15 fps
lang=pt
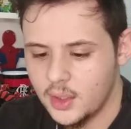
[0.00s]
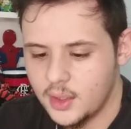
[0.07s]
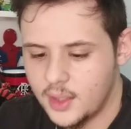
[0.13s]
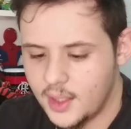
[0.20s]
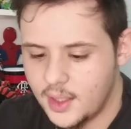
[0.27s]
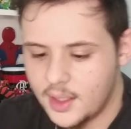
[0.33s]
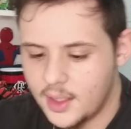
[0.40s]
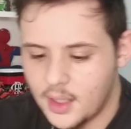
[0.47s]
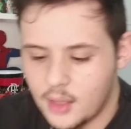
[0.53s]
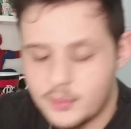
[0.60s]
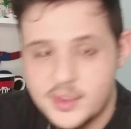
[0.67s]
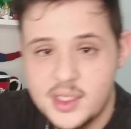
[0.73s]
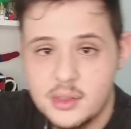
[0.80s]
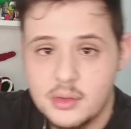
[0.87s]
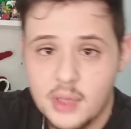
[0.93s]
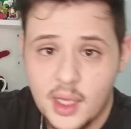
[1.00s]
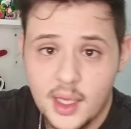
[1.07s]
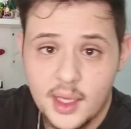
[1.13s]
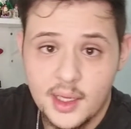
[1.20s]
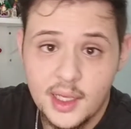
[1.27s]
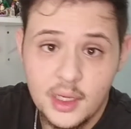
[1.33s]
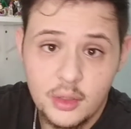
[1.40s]
Né? Eu preciso,
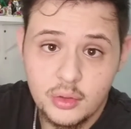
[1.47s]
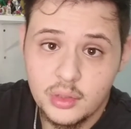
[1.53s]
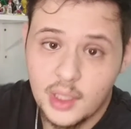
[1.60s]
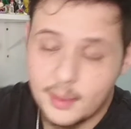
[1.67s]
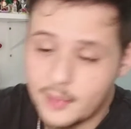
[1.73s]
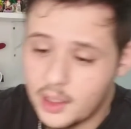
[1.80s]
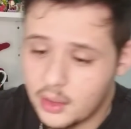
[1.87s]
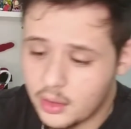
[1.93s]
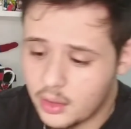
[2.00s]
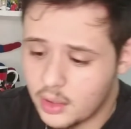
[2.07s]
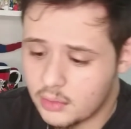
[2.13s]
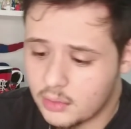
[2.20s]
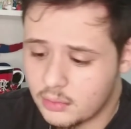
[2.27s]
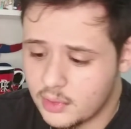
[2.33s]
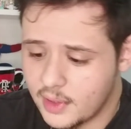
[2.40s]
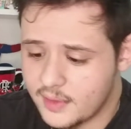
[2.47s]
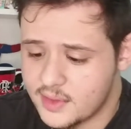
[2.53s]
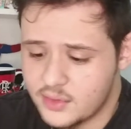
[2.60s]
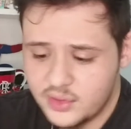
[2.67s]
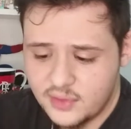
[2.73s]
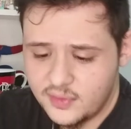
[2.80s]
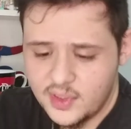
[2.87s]
é, eu trabalho agora com
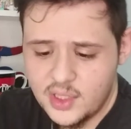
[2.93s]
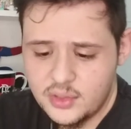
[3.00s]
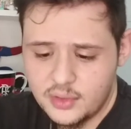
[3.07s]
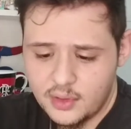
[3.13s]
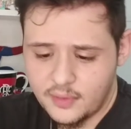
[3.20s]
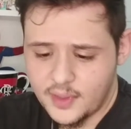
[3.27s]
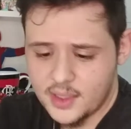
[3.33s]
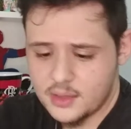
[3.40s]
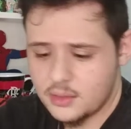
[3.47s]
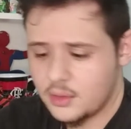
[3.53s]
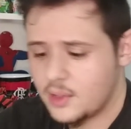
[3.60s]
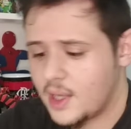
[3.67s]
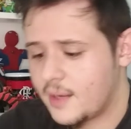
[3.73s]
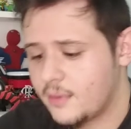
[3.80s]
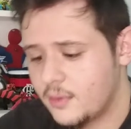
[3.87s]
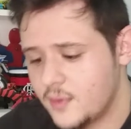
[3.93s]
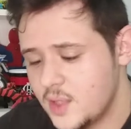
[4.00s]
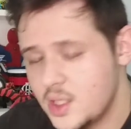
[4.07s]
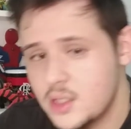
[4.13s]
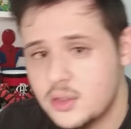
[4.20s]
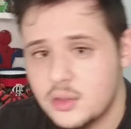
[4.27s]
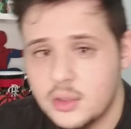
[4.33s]
gravação de vídeo, né? Eu faço, eu gravo
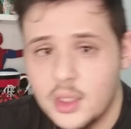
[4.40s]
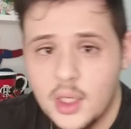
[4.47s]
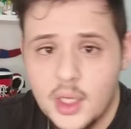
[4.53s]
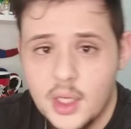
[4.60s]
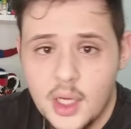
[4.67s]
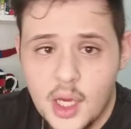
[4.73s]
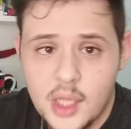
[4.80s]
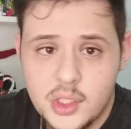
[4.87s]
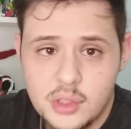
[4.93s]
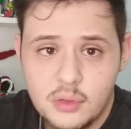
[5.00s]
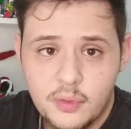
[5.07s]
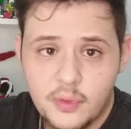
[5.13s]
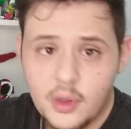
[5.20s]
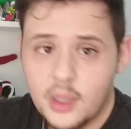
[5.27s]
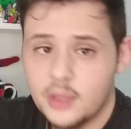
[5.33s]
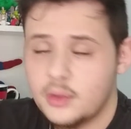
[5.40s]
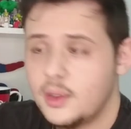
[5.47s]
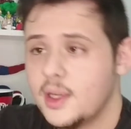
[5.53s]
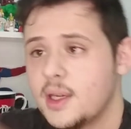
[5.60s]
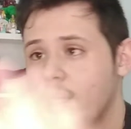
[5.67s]
vídeo, eu tiro foto, né?